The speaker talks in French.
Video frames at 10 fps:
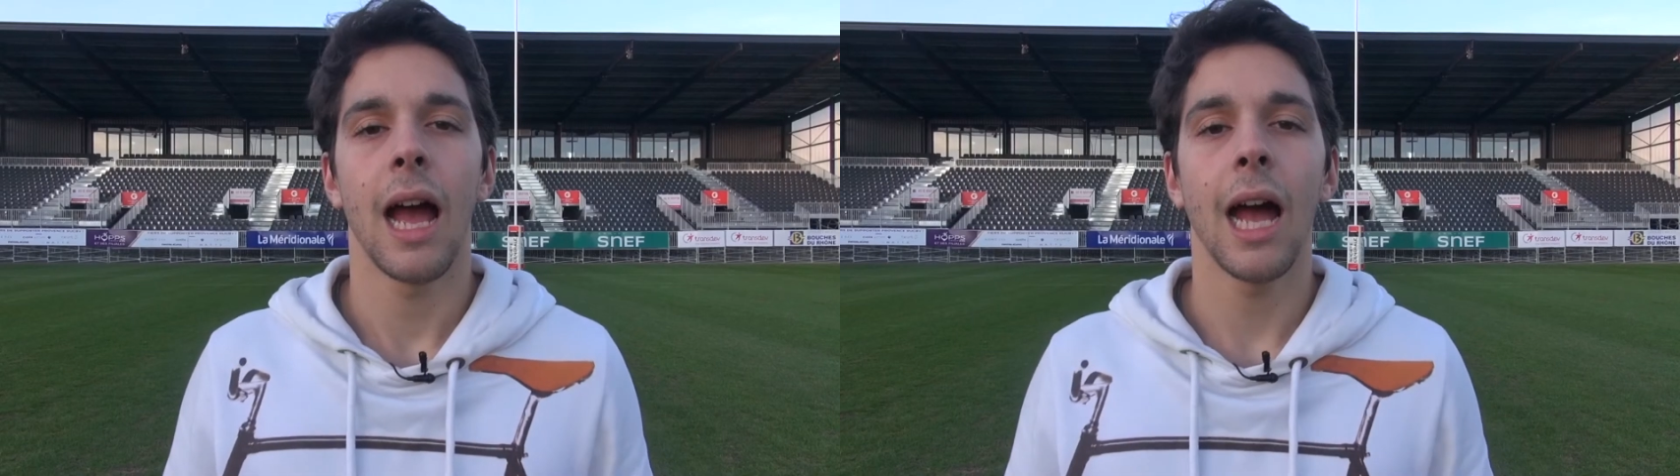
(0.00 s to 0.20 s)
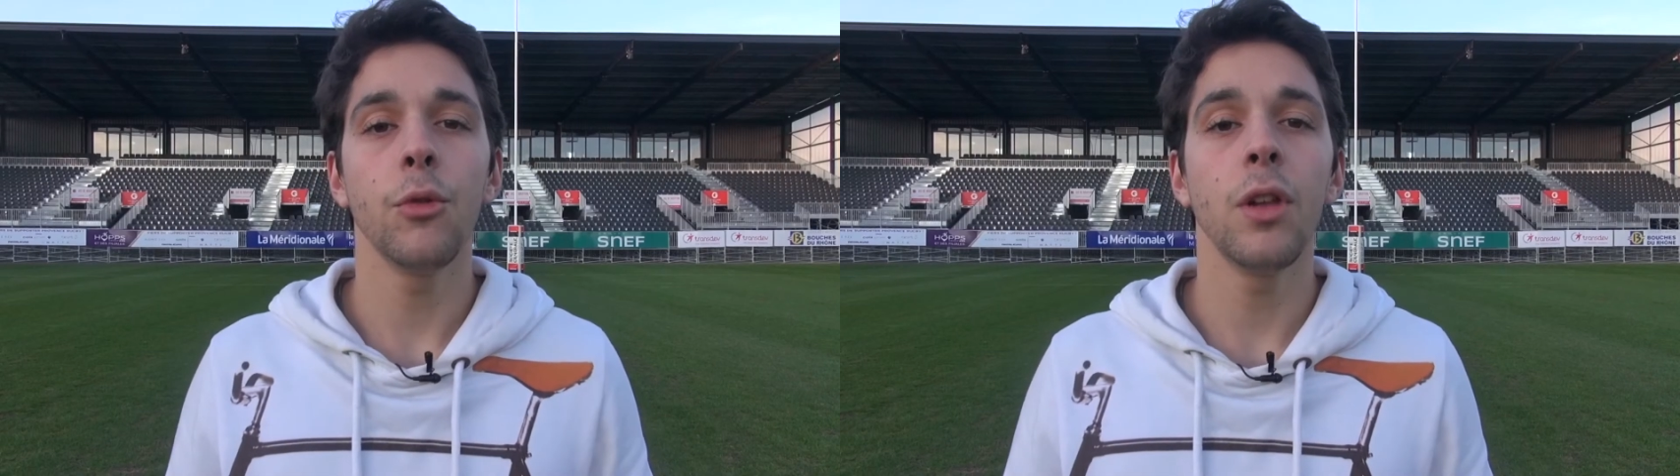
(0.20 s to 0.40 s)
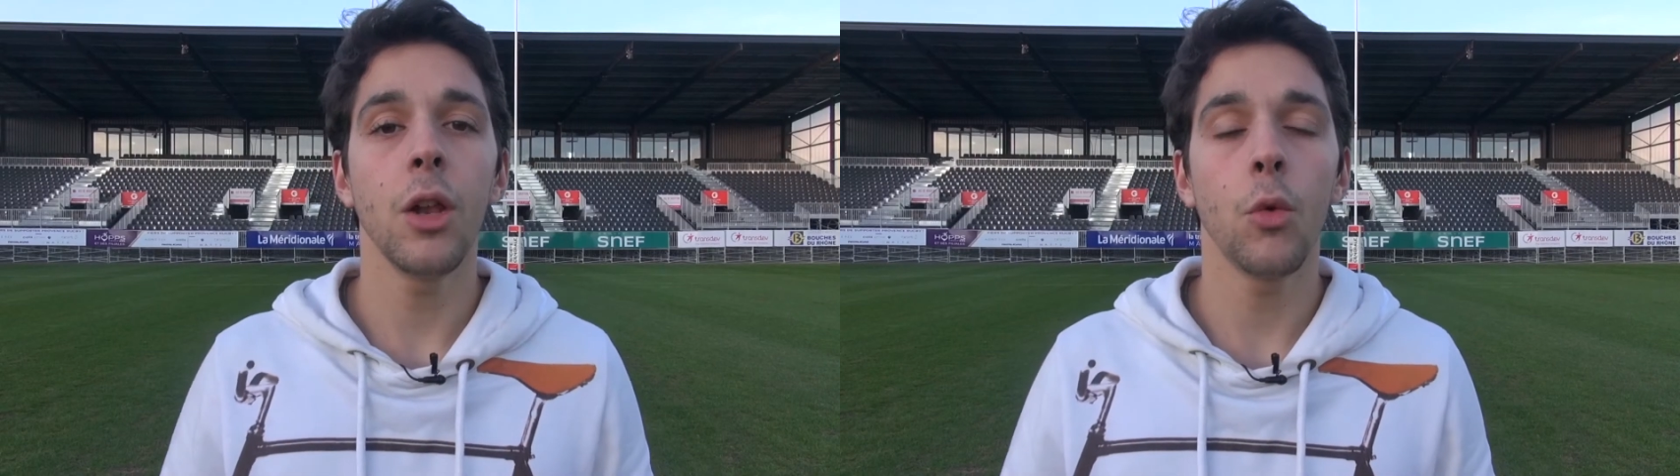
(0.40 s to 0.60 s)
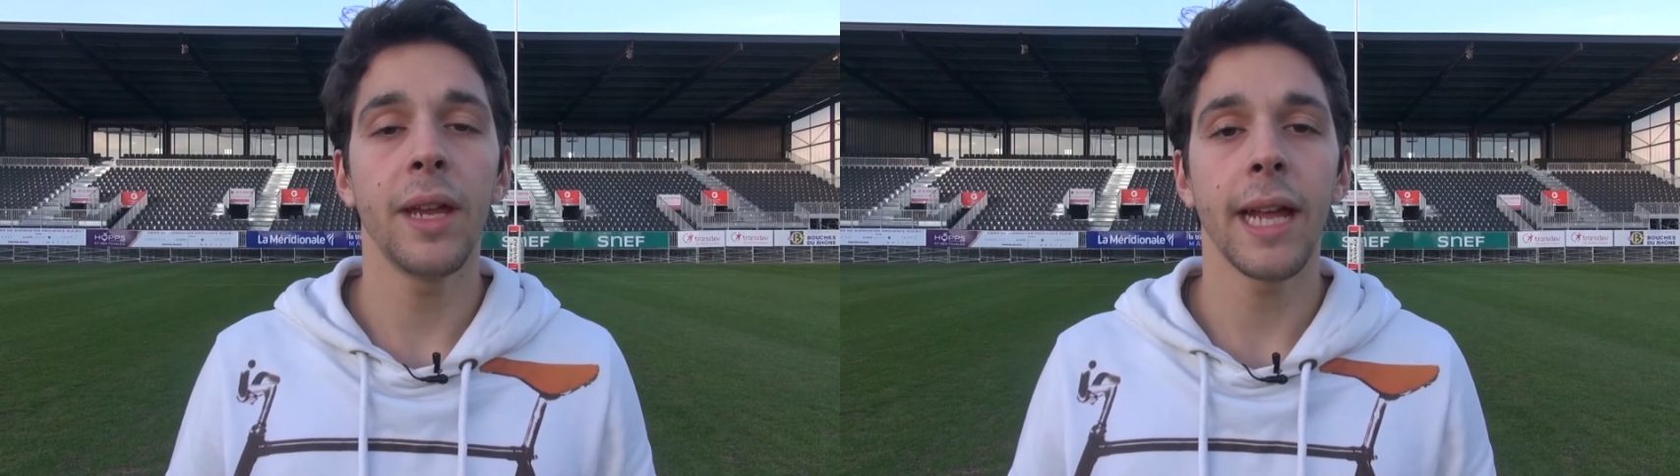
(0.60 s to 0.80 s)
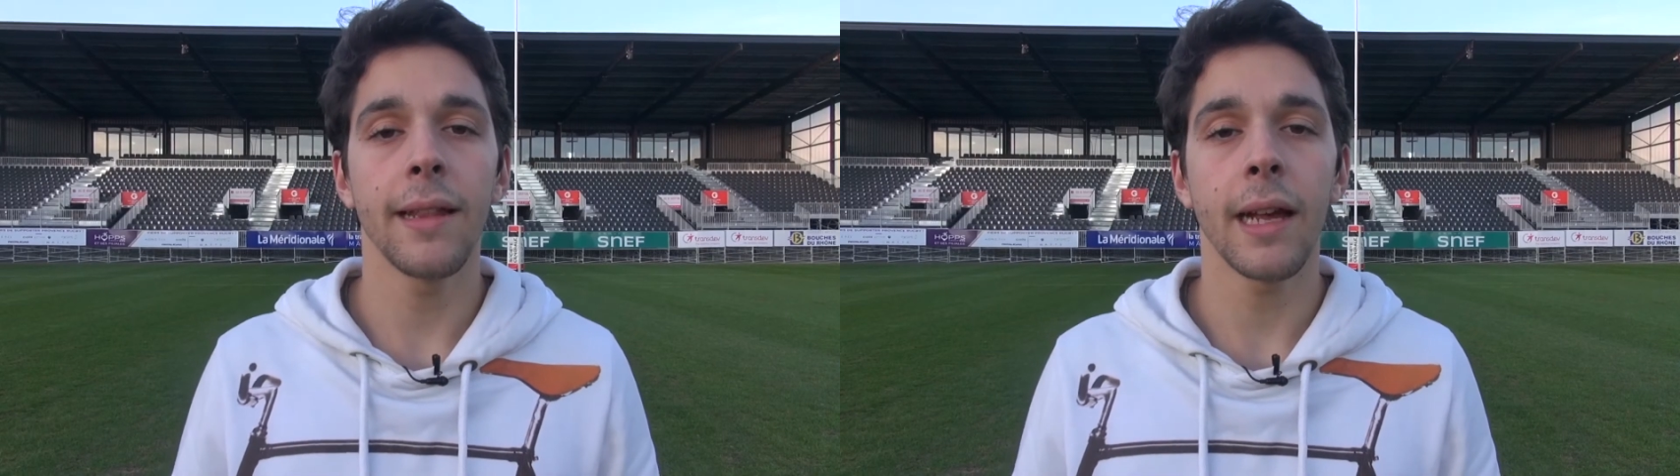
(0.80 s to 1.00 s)
Annulé le
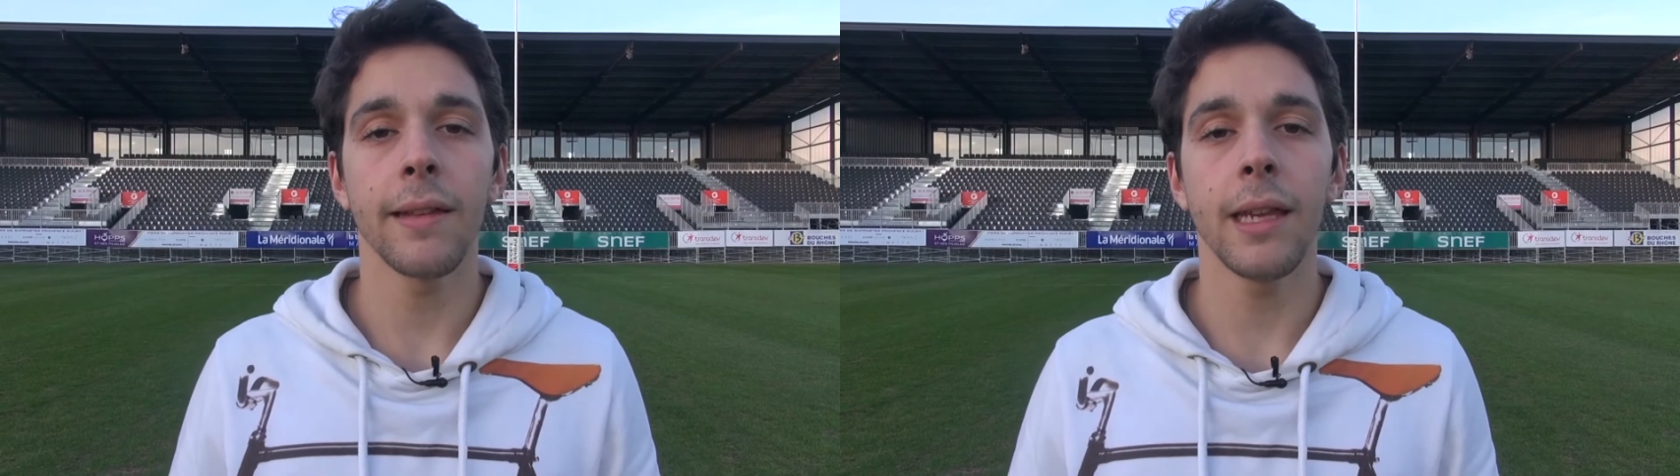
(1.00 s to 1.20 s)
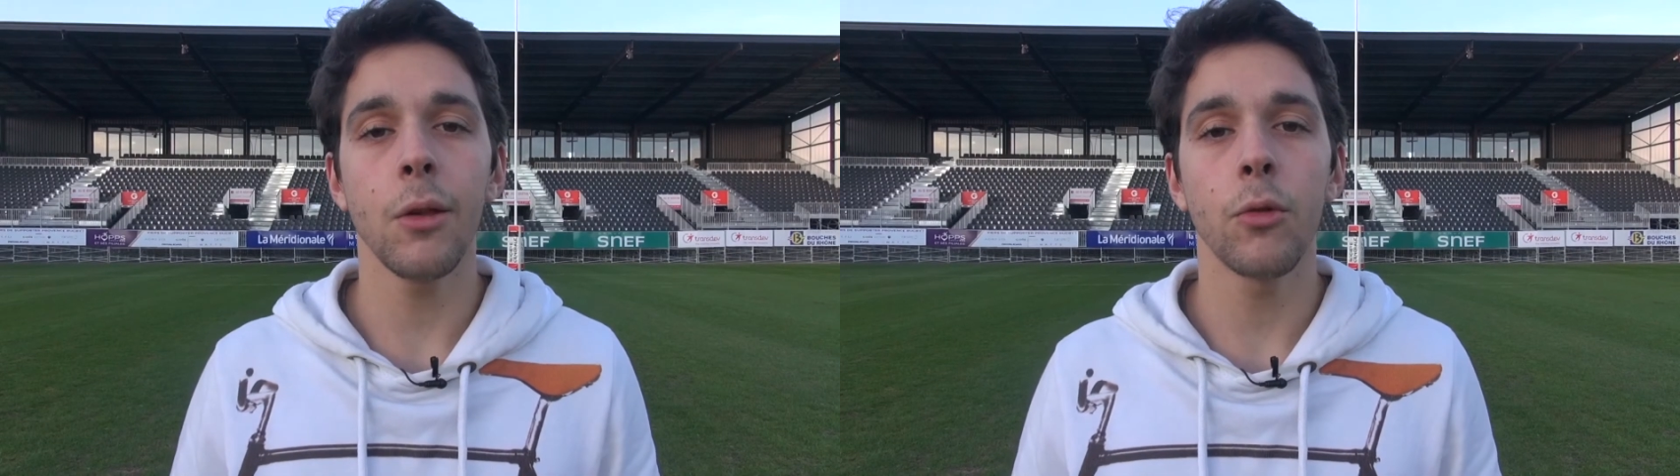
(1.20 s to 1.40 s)
week-end dernier,